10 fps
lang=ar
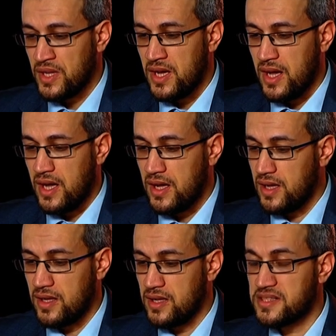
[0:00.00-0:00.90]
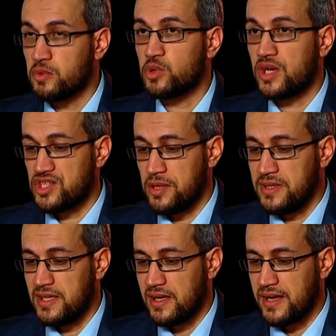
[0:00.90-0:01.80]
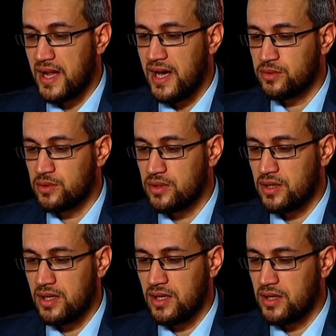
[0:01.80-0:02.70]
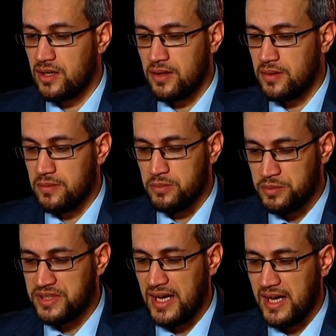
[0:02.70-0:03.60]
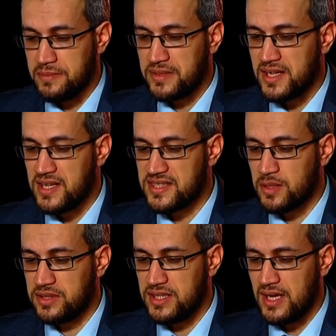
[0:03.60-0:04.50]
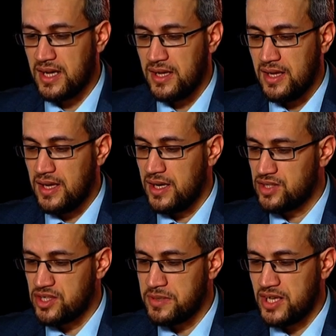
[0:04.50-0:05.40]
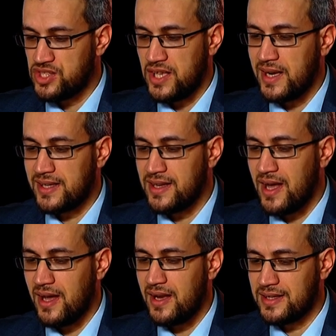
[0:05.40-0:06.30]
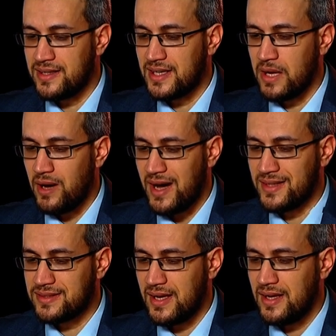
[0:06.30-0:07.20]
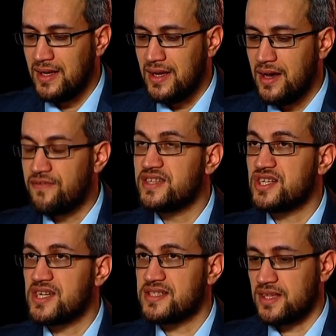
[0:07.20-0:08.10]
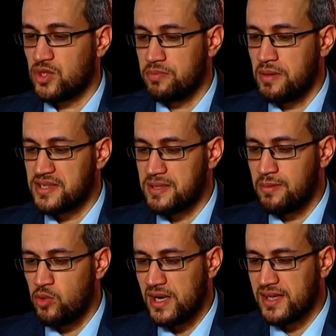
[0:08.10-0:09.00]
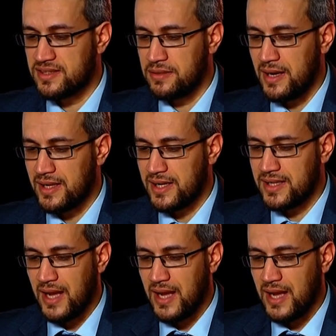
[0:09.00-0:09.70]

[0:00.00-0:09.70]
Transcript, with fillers: آه، صوتك جميل قراءة آه، ممتعة إمكانيات صوتية آه، جميلة جدا لكنها لكنك وقعت في نشازات ربما سببها الارتباك لكن على